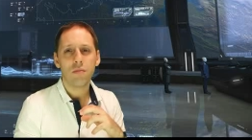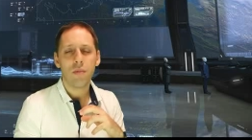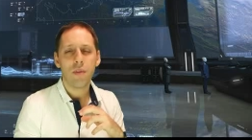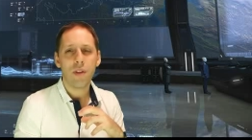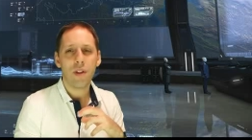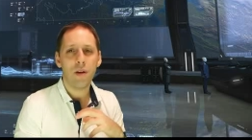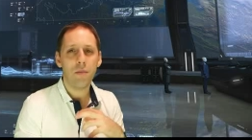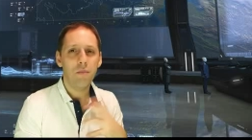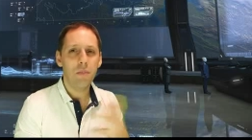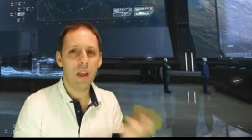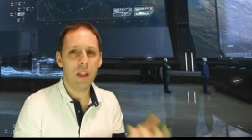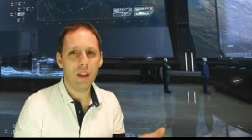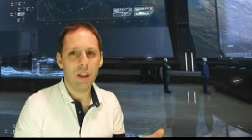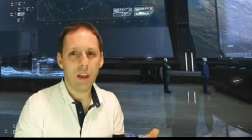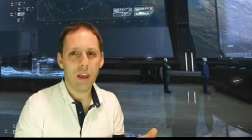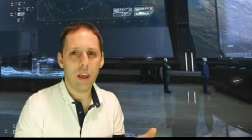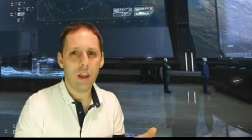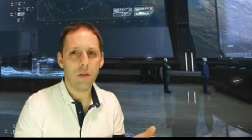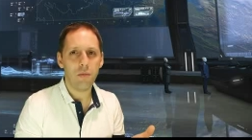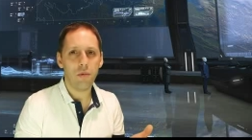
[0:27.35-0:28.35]

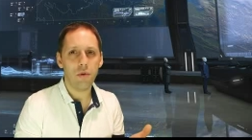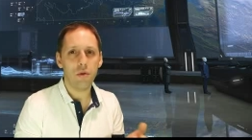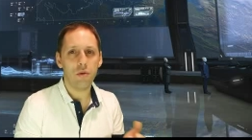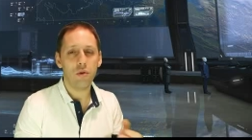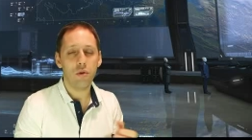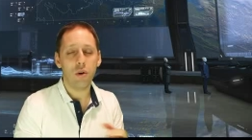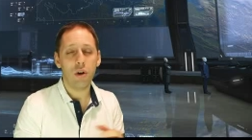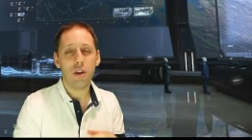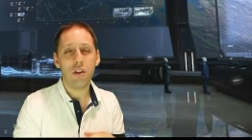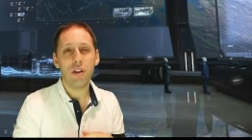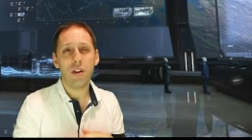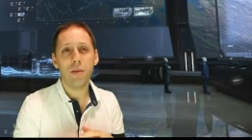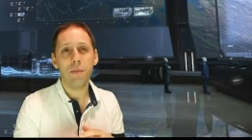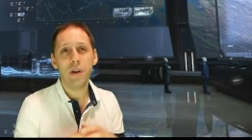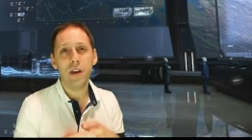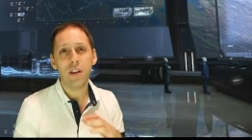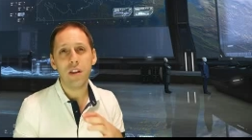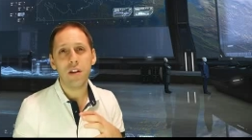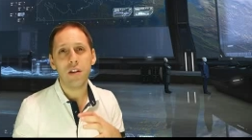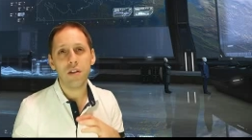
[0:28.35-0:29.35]
Samimiyetin geçmiyor.
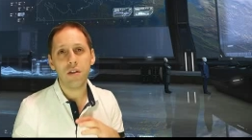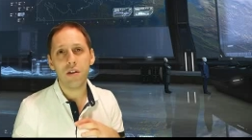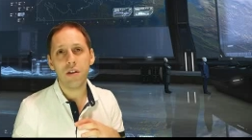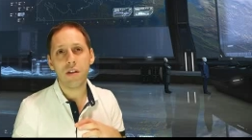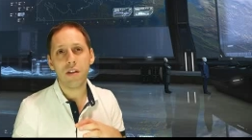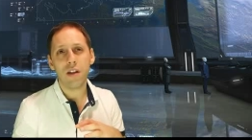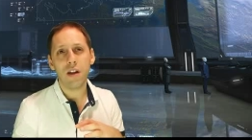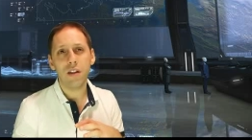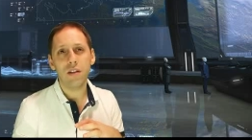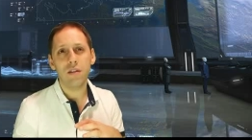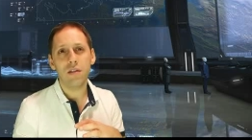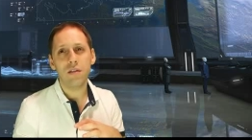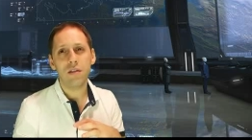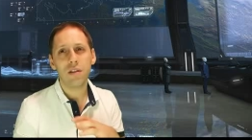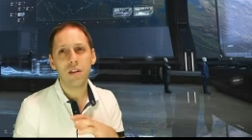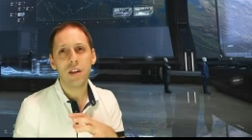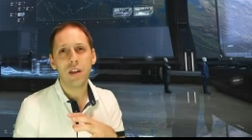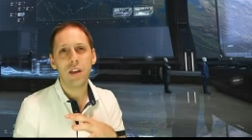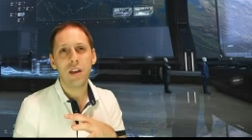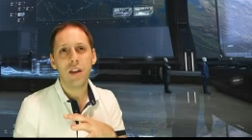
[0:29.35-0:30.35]
Doğaçlamaya çalışırsan
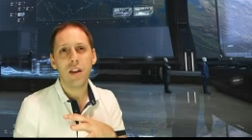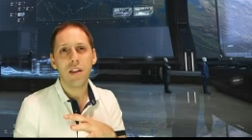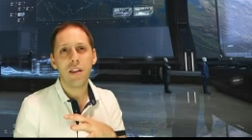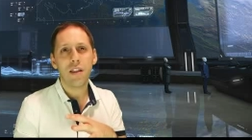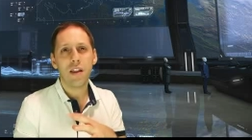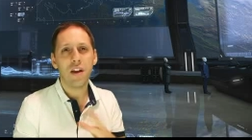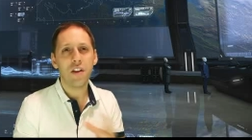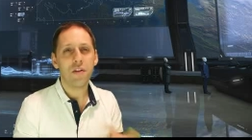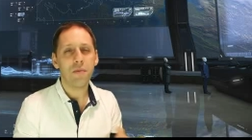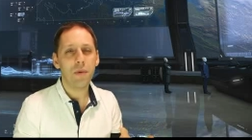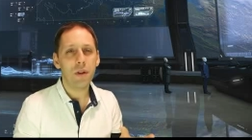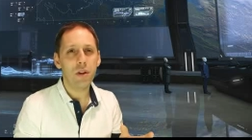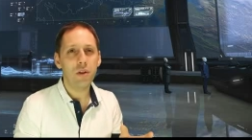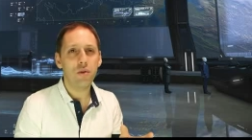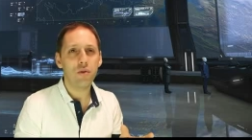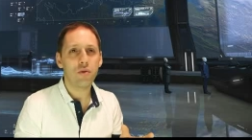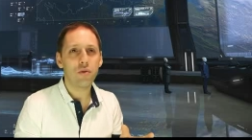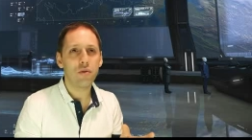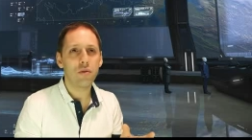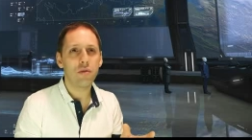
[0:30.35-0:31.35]

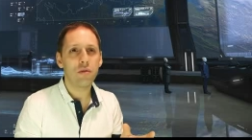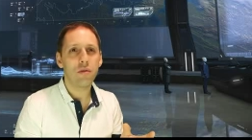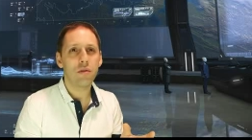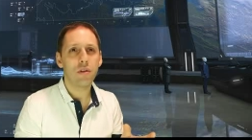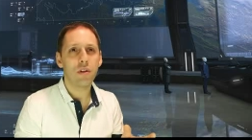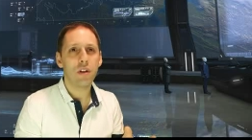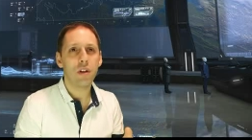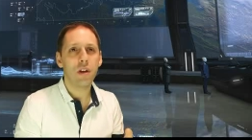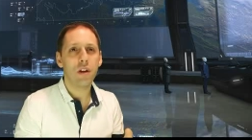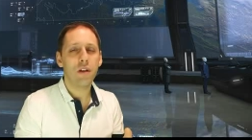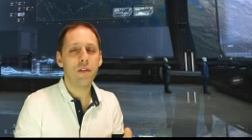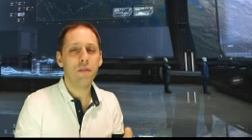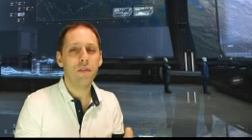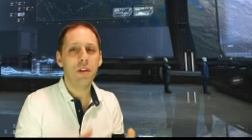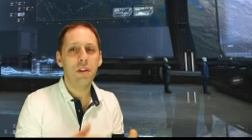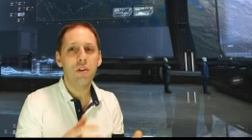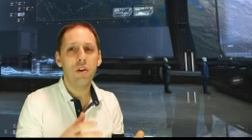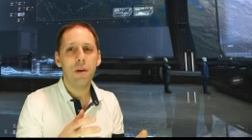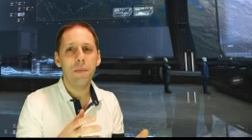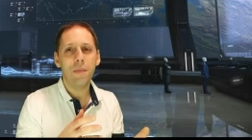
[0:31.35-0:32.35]
saçmalıyorsun.
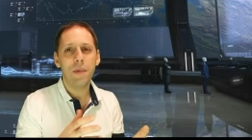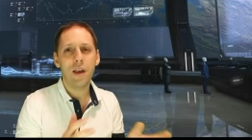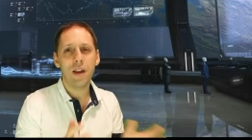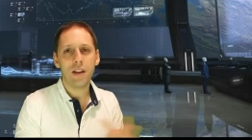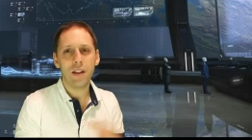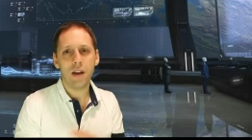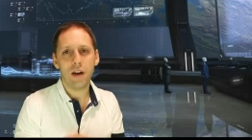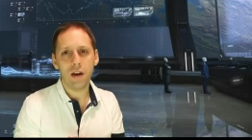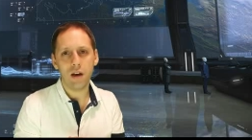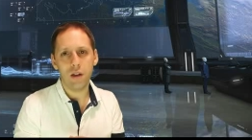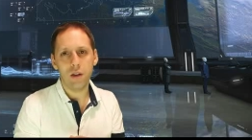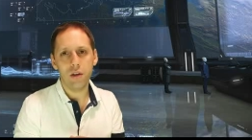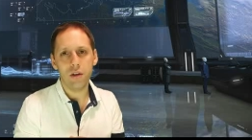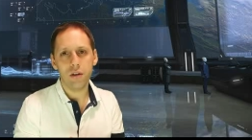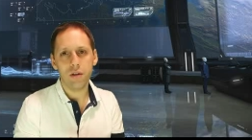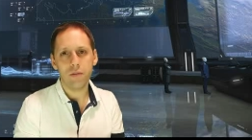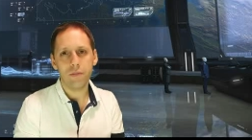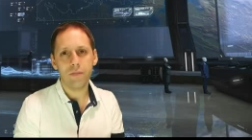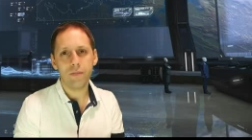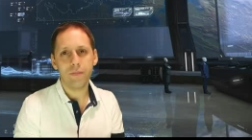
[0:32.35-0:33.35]
Video hep yarıda
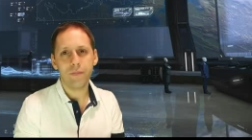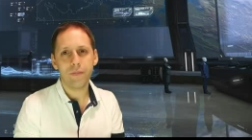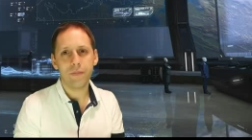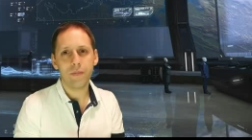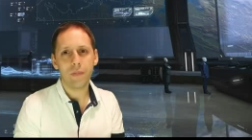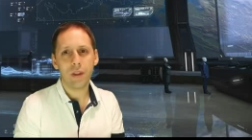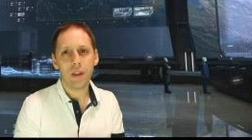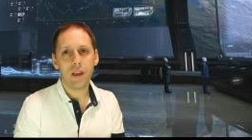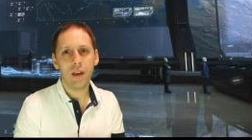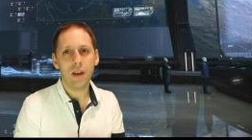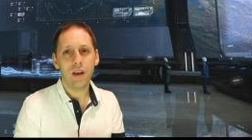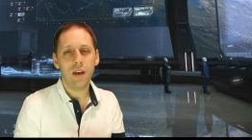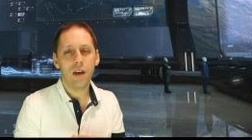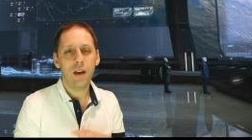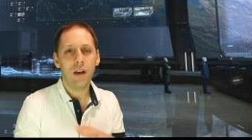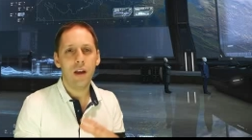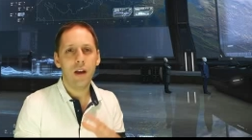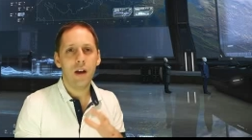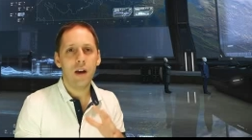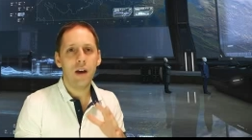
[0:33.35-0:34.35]
kalıyor.
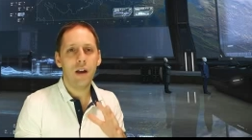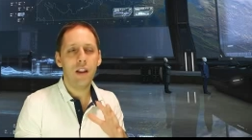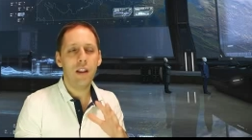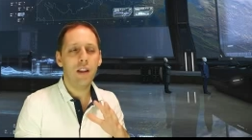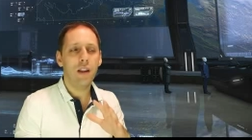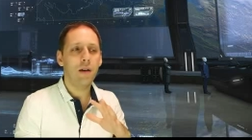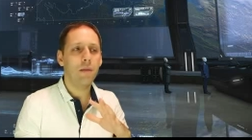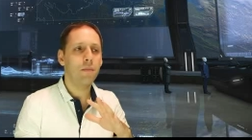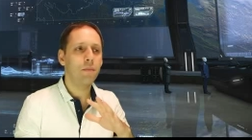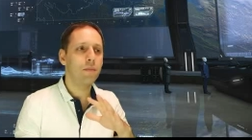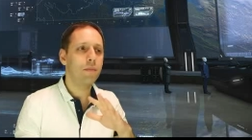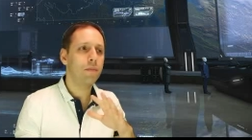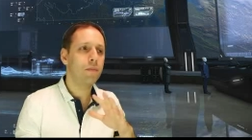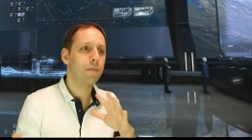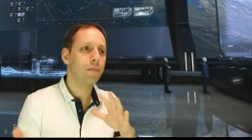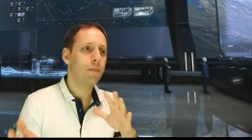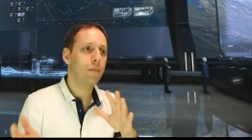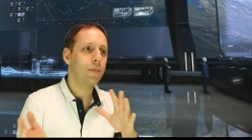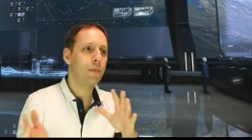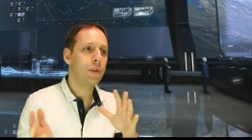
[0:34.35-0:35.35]
Allah'ım
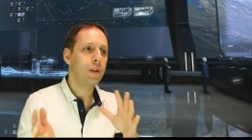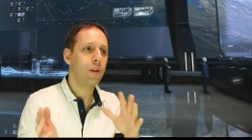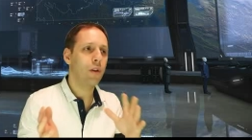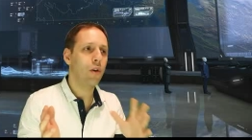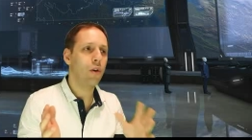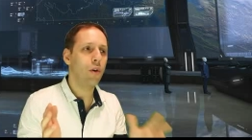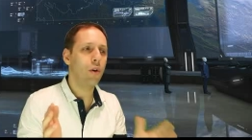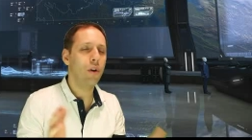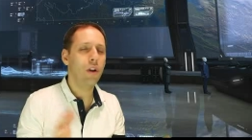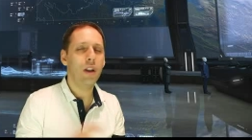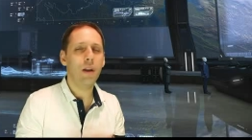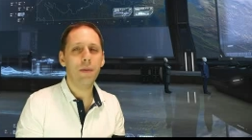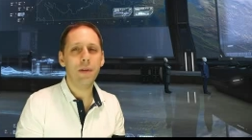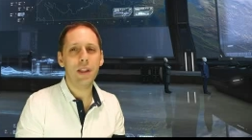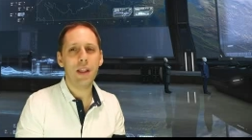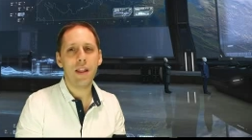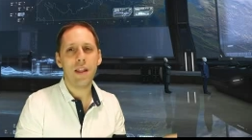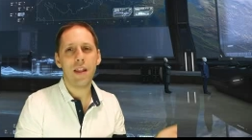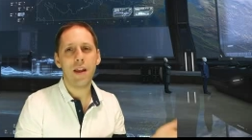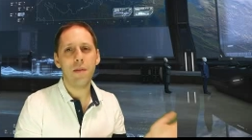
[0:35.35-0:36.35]
öyle
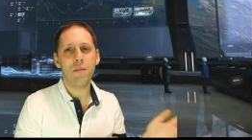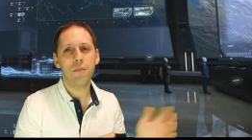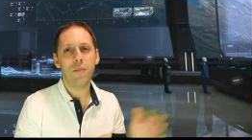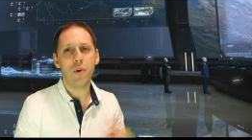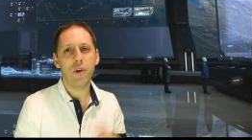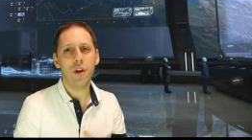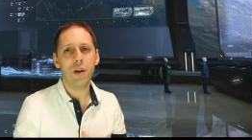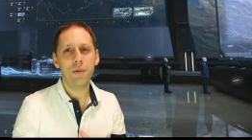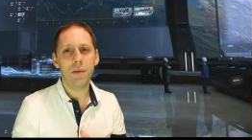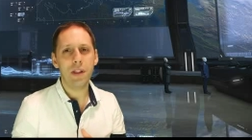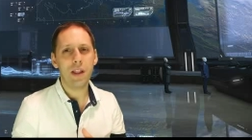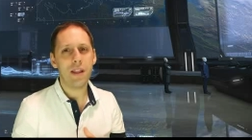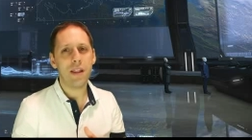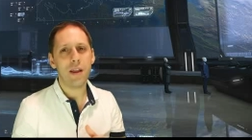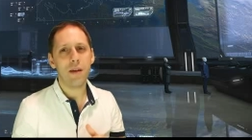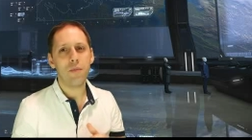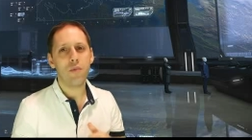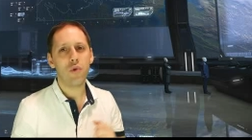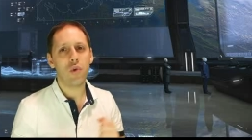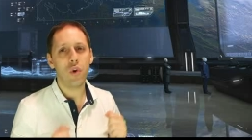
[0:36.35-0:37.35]
mi desem, böyle mi
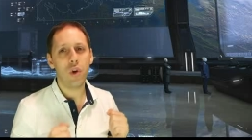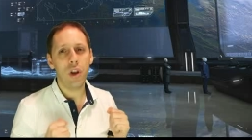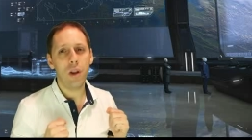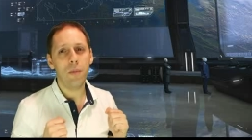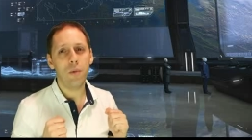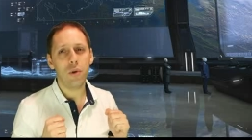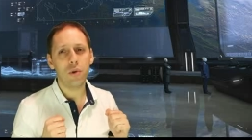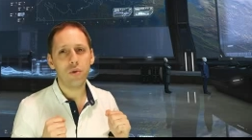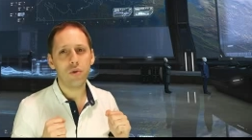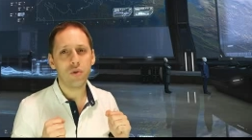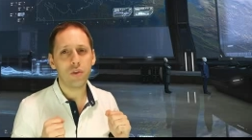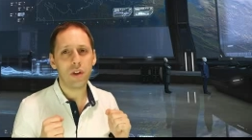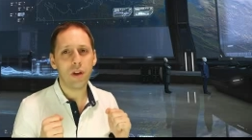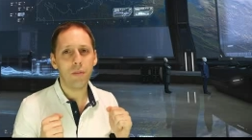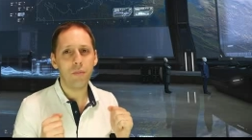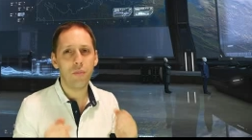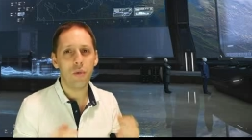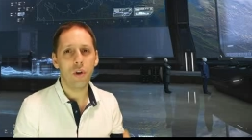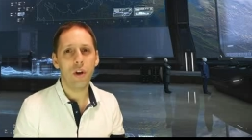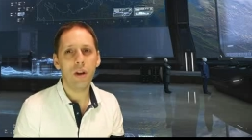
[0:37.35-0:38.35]
desem, şöyle mi
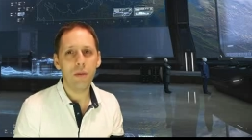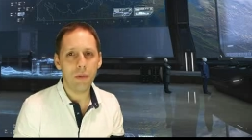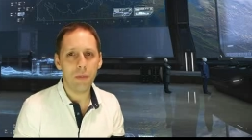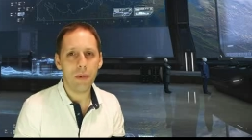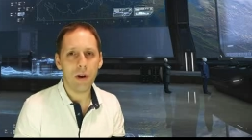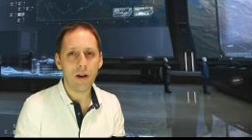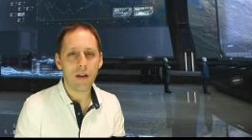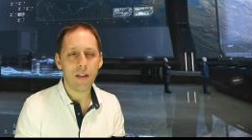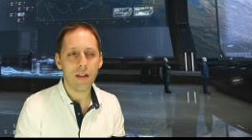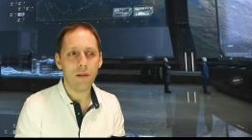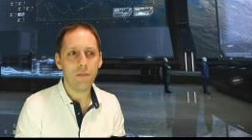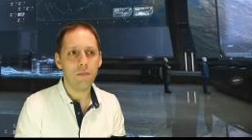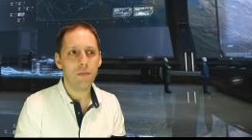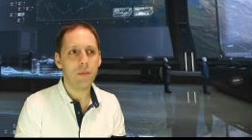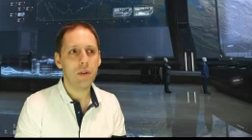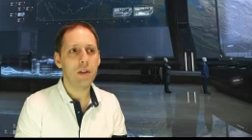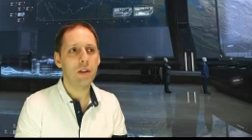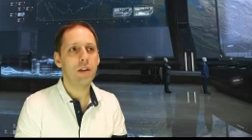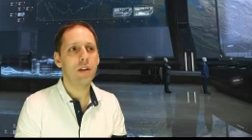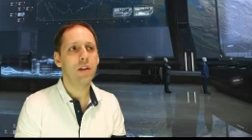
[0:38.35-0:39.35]
otursam, böyle mi baksam
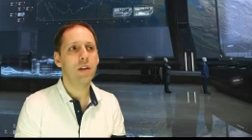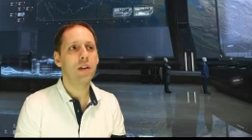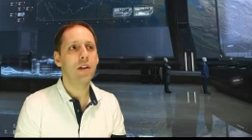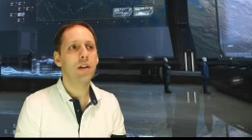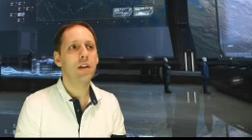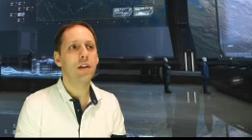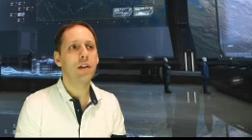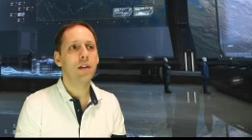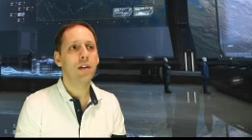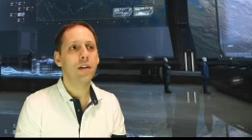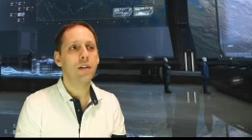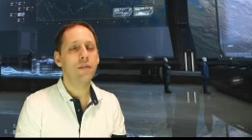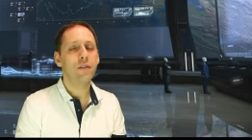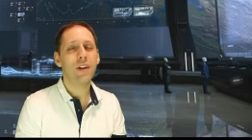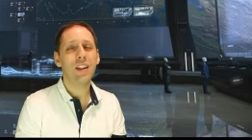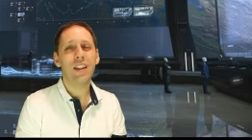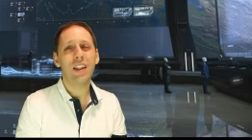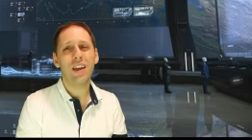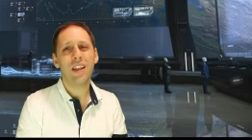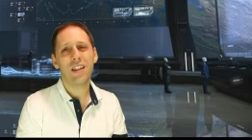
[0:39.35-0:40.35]

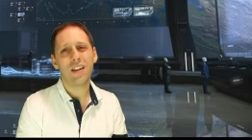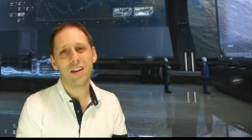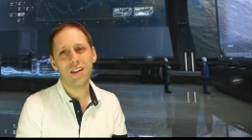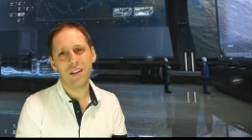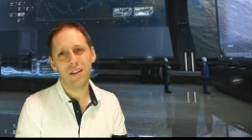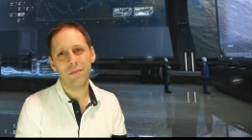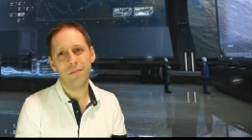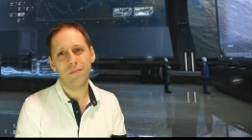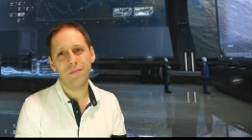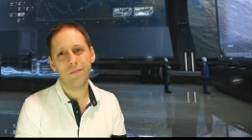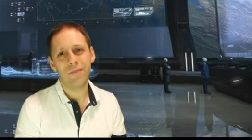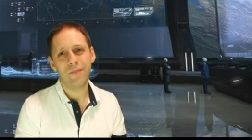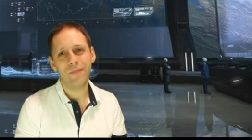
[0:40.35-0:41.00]
Vallahi sıkıldım.